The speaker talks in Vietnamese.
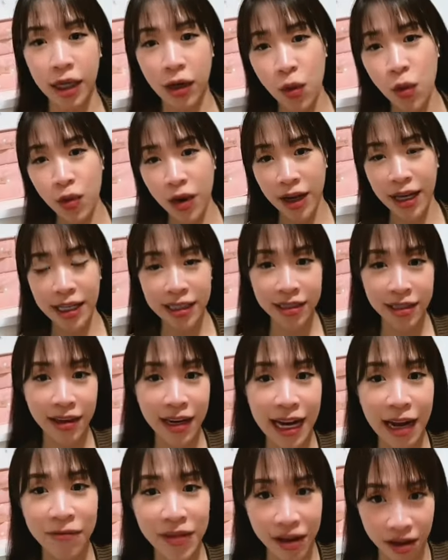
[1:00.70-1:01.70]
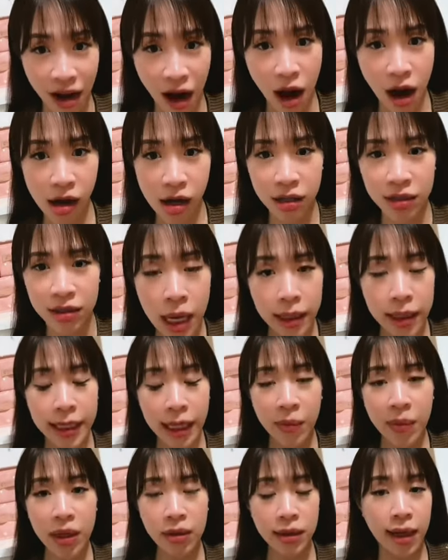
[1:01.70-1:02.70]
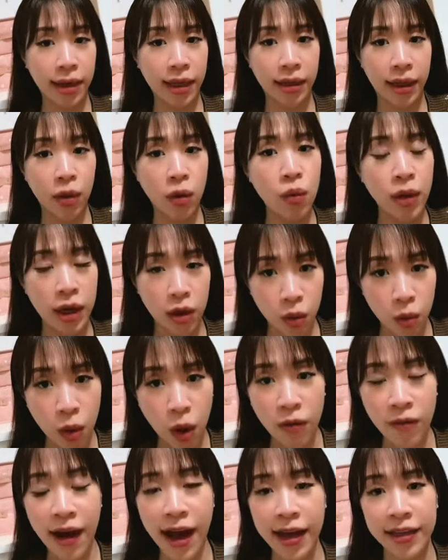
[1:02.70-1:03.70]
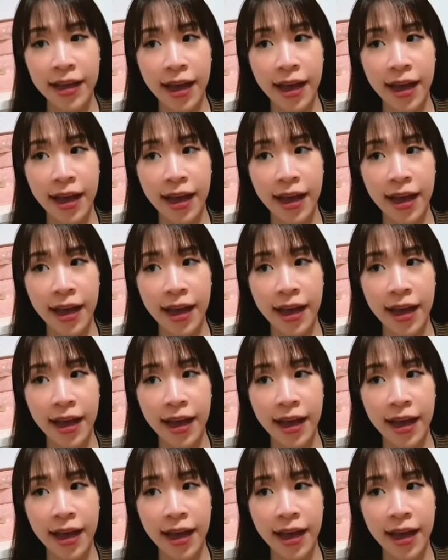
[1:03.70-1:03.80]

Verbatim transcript: khu đấy ngày xưa ta lại làm việc ở đó thì ta biết được rằng là cái khu đấy nó cũng có vài nhà